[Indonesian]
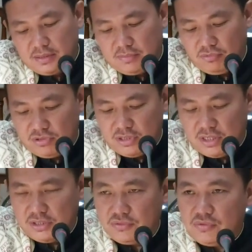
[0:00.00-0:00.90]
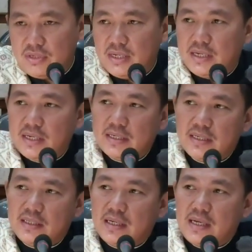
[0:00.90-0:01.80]
Kemudian juga
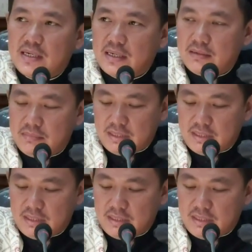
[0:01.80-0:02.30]
kita akan